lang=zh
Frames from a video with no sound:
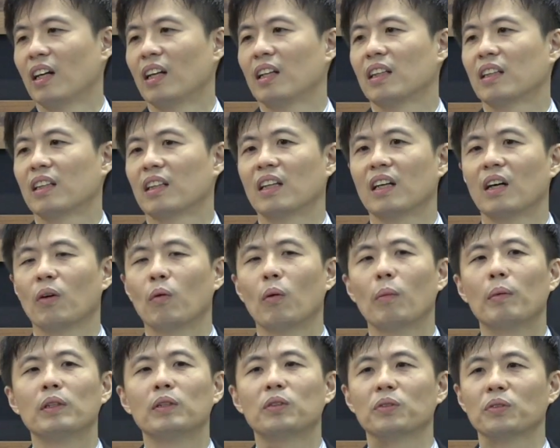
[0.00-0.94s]
那我
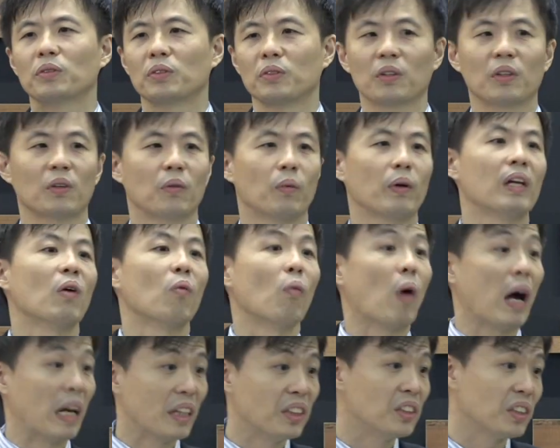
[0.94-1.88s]
们就说，为了
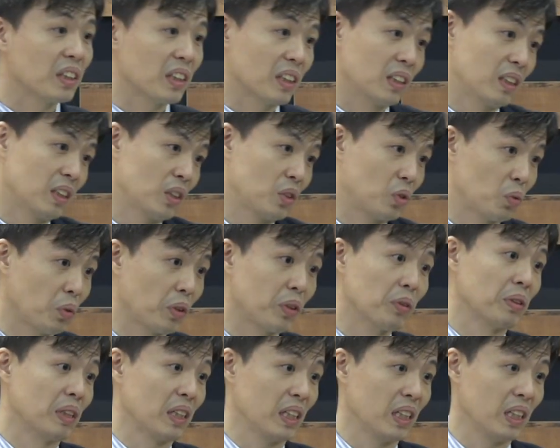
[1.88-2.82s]
完成所
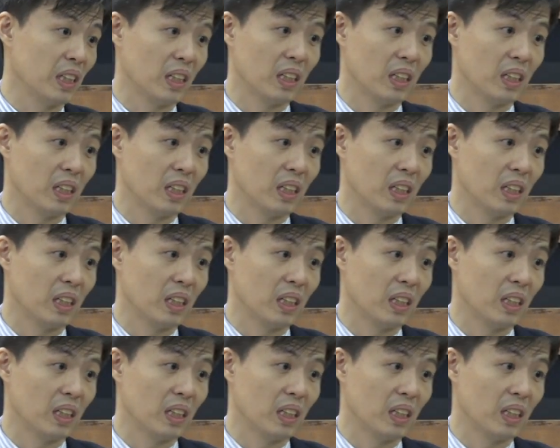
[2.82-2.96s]
有的意，